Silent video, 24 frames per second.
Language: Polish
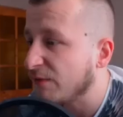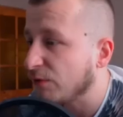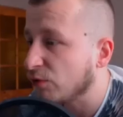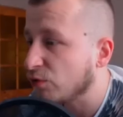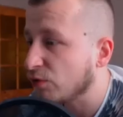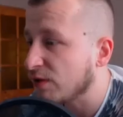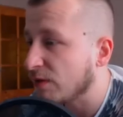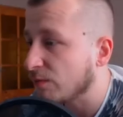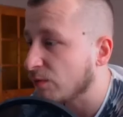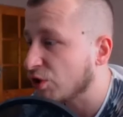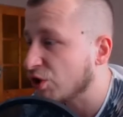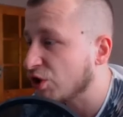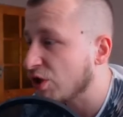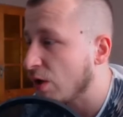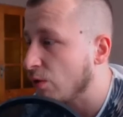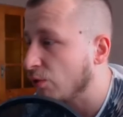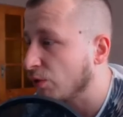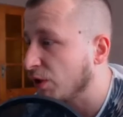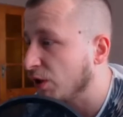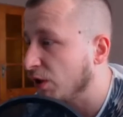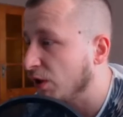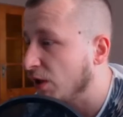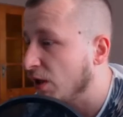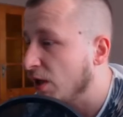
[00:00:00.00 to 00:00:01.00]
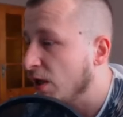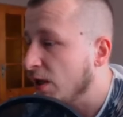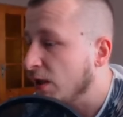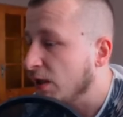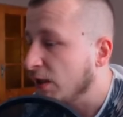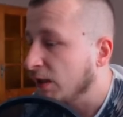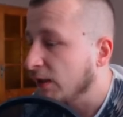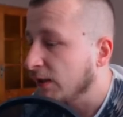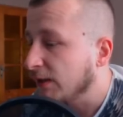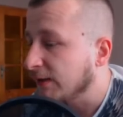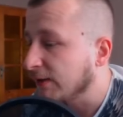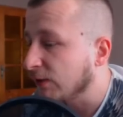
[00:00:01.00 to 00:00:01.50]
wyrzucam szczałki.
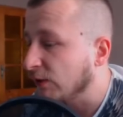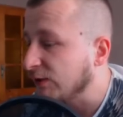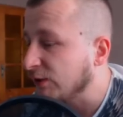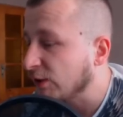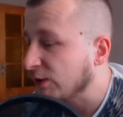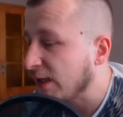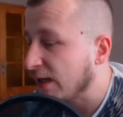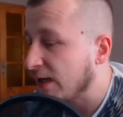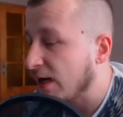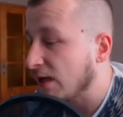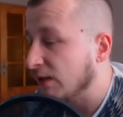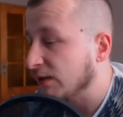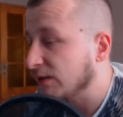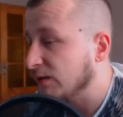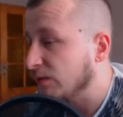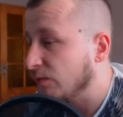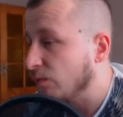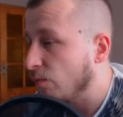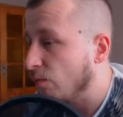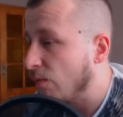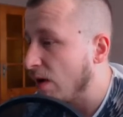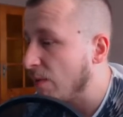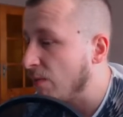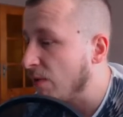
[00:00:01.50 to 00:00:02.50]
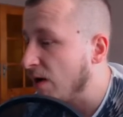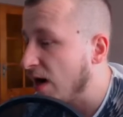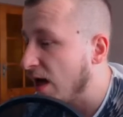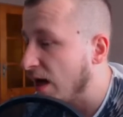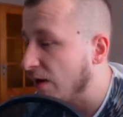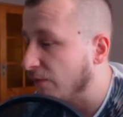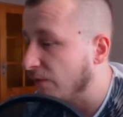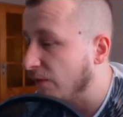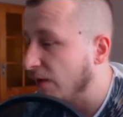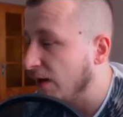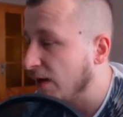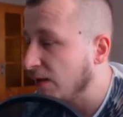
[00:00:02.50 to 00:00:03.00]
No i co teraz? Mam
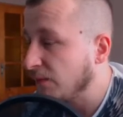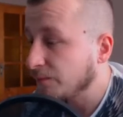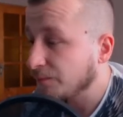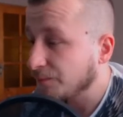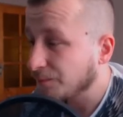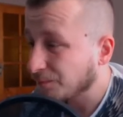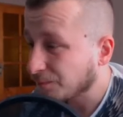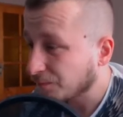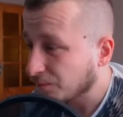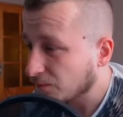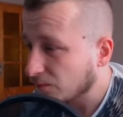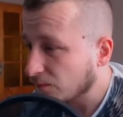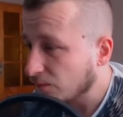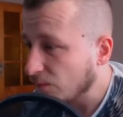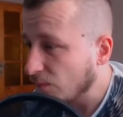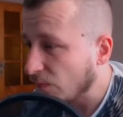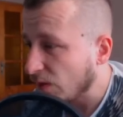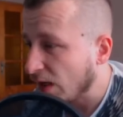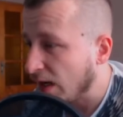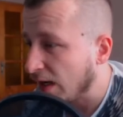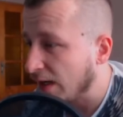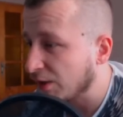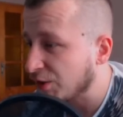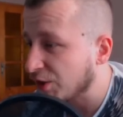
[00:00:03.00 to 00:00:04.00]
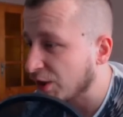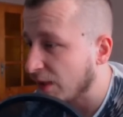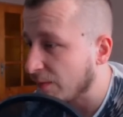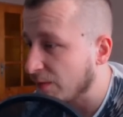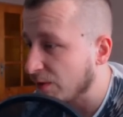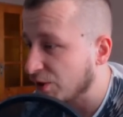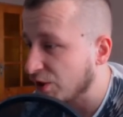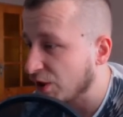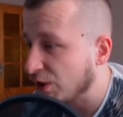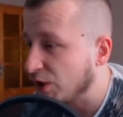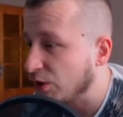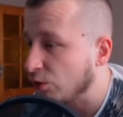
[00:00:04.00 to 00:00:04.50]
lawę, ale czekam
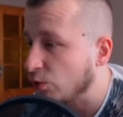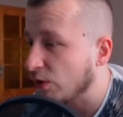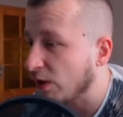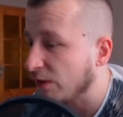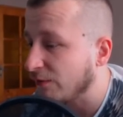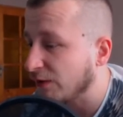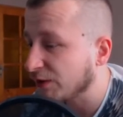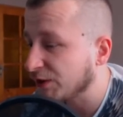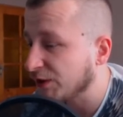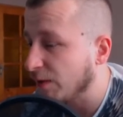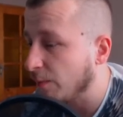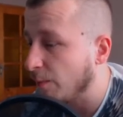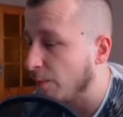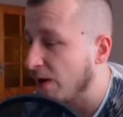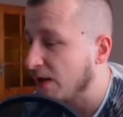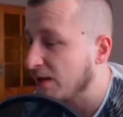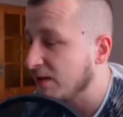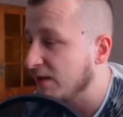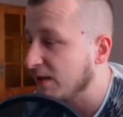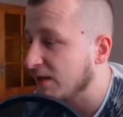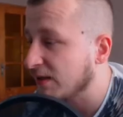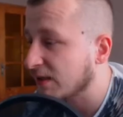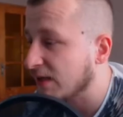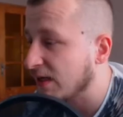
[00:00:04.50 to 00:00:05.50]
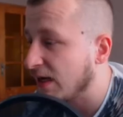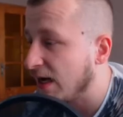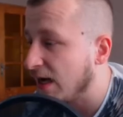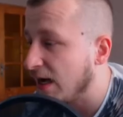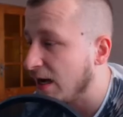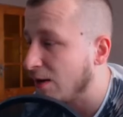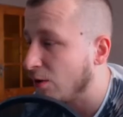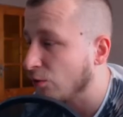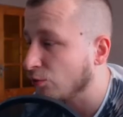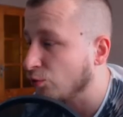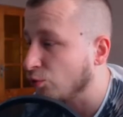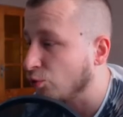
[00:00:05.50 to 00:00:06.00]
jeszcze. I tutaj właśnie bandytka,
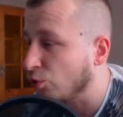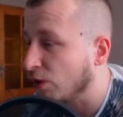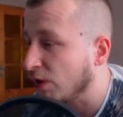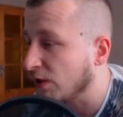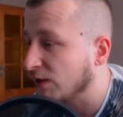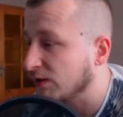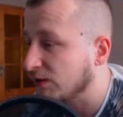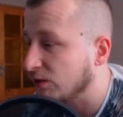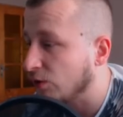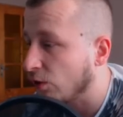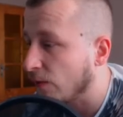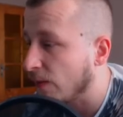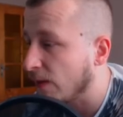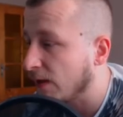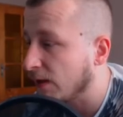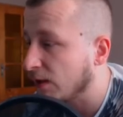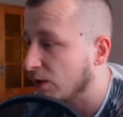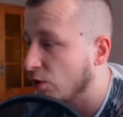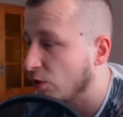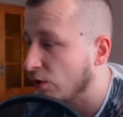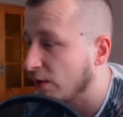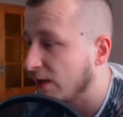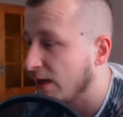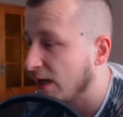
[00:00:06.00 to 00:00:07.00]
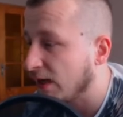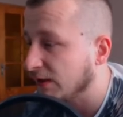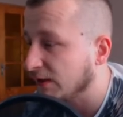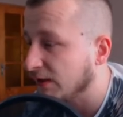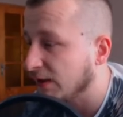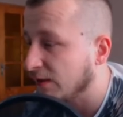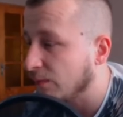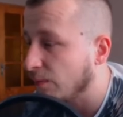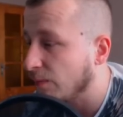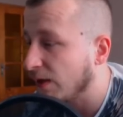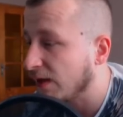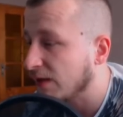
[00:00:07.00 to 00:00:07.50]
a od drugiej strony Hog
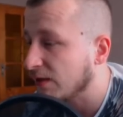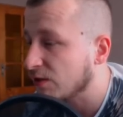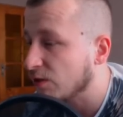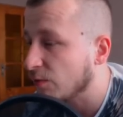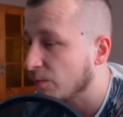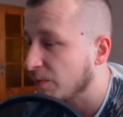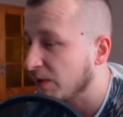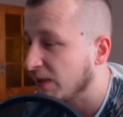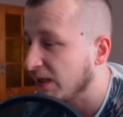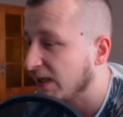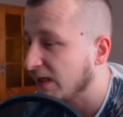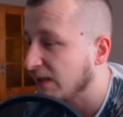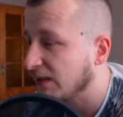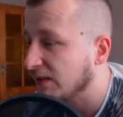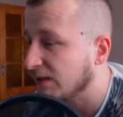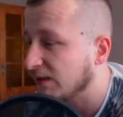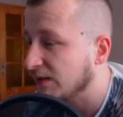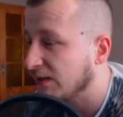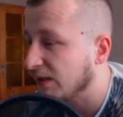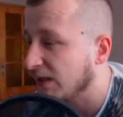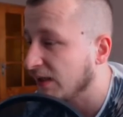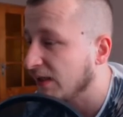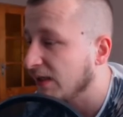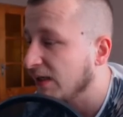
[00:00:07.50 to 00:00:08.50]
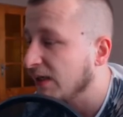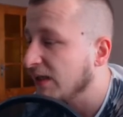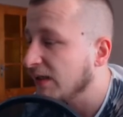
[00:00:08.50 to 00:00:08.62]
Rider. Bardzo pięknie